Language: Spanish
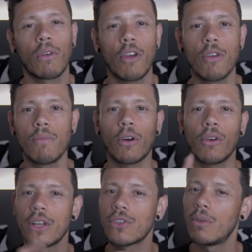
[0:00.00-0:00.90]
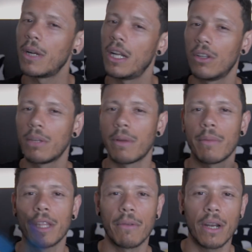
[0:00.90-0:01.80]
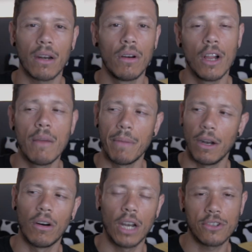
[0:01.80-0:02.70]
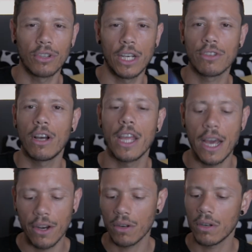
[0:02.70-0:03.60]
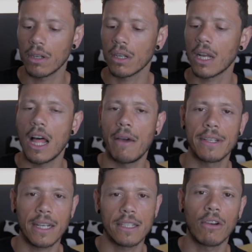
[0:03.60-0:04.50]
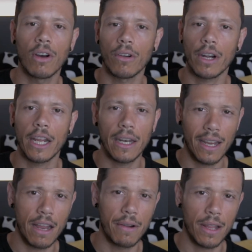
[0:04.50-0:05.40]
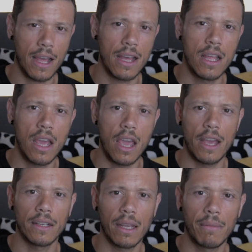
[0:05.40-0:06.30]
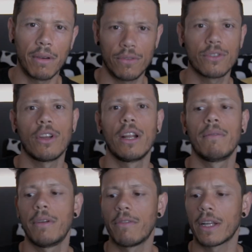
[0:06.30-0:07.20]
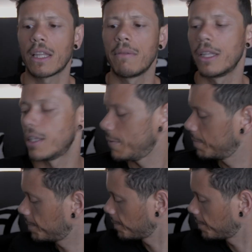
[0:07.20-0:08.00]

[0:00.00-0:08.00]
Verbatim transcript: cuando hay un poco de sombra no te permite verlo. Pero las utilizo a diario cada vez que salgo a correr y la verdad es que me funcionan perfectamente.